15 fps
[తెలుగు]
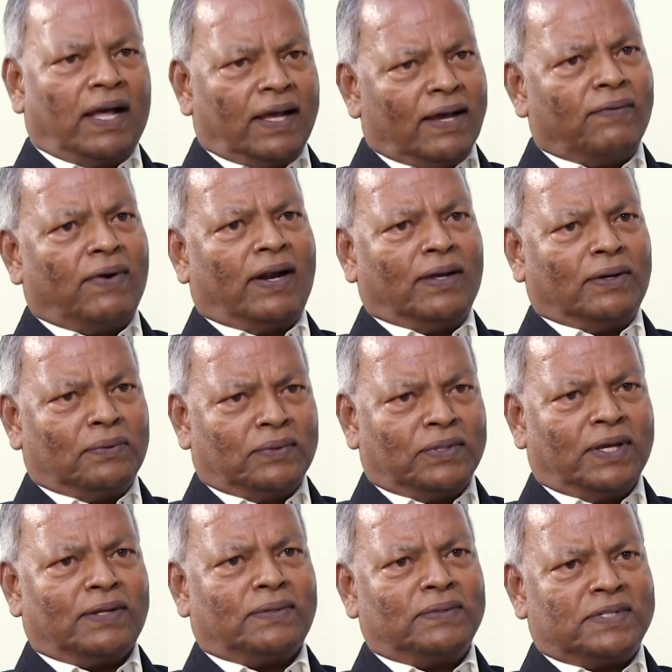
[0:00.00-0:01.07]
బాగా వాళ్ళకు
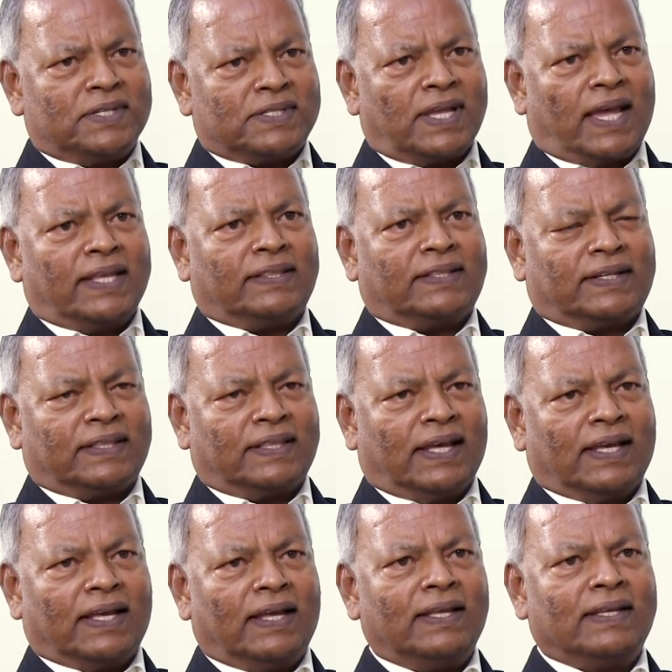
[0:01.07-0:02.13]
ఉదయం నుంచి సాయంత్రం
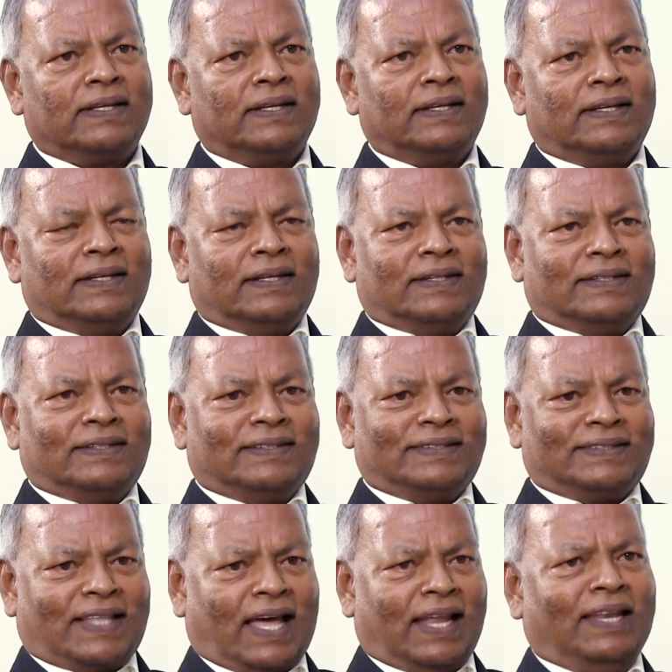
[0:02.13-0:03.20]
దాకా
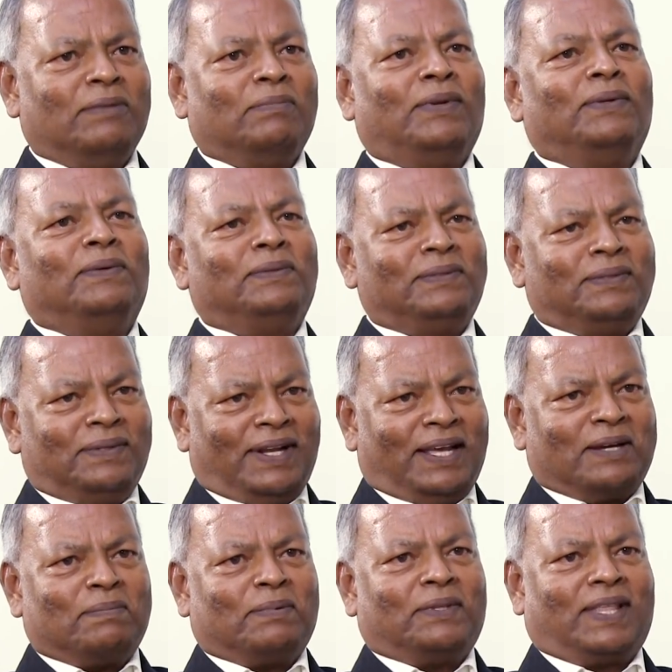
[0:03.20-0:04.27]
తాలీంలు
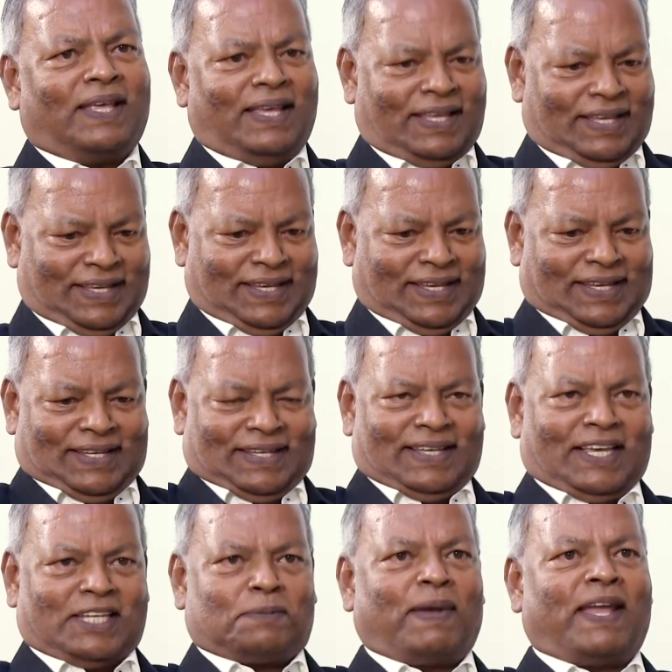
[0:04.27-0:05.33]
లేకపోతే ఈ
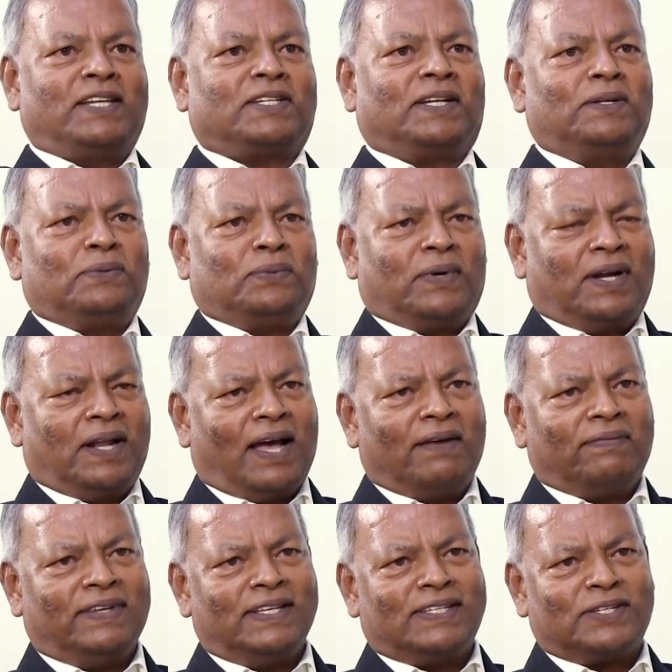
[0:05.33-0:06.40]
ఎక్స్పాన్షన్ టూ అండ్
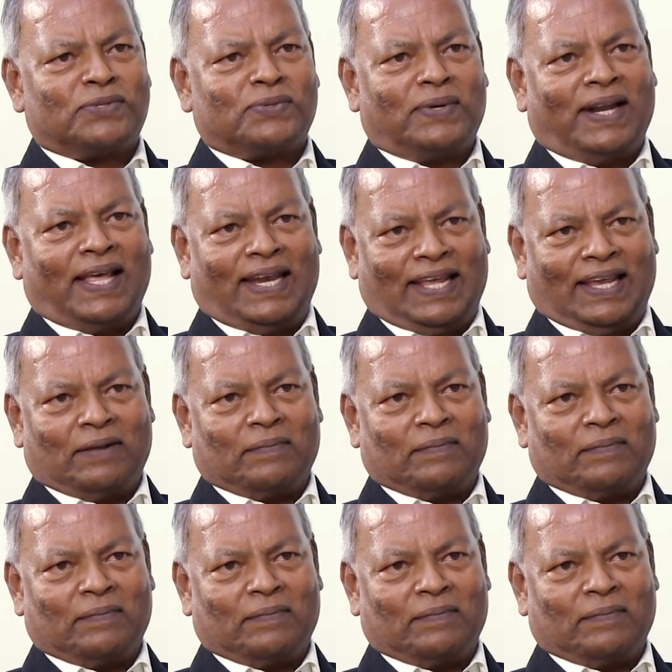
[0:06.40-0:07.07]
హాఫ్ ఇంచెస్ ఉండాలి